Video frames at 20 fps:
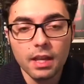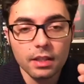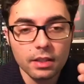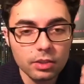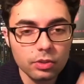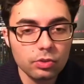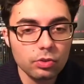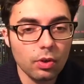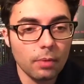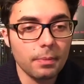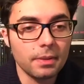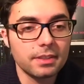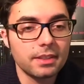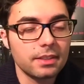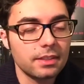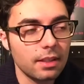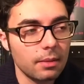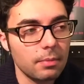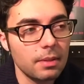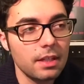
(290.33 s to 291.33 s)
Insomma, si
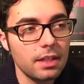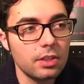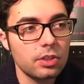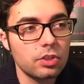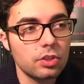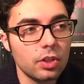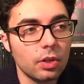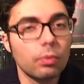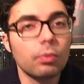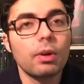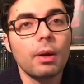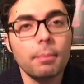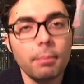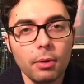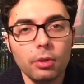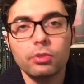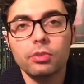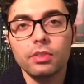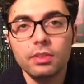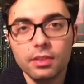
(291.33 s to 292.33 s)
stabilisce un
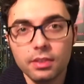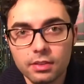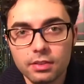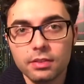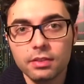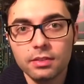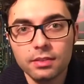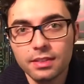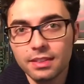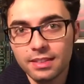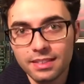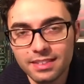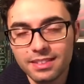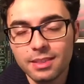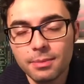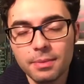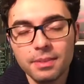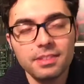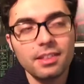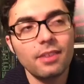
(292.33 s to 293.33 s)
rapporto di, di
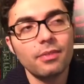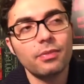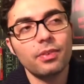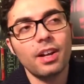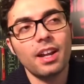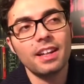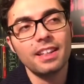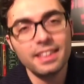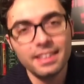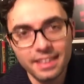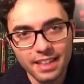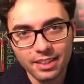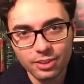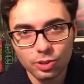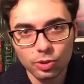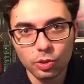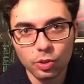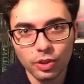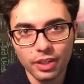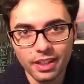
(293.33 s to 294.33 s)
intimità fra
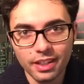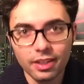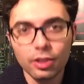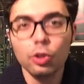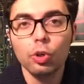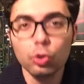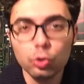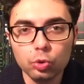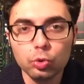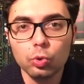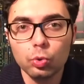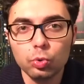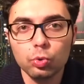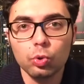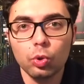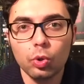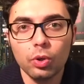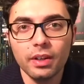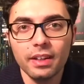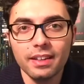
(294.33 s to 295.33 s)
ideatore,
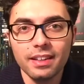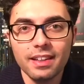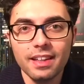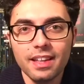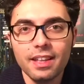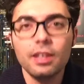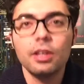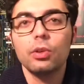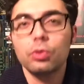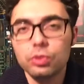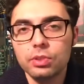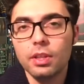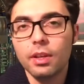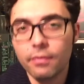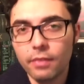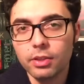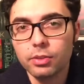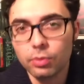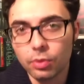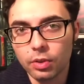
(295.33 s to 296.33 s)
costruttore e
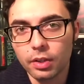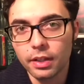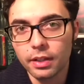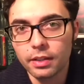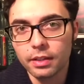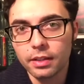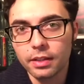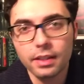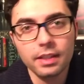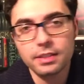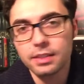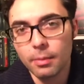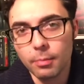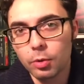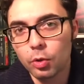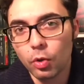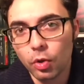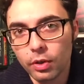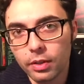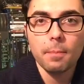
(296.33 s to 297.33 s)
osservatore, che siamo
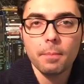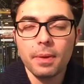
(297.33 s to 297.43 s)
noi.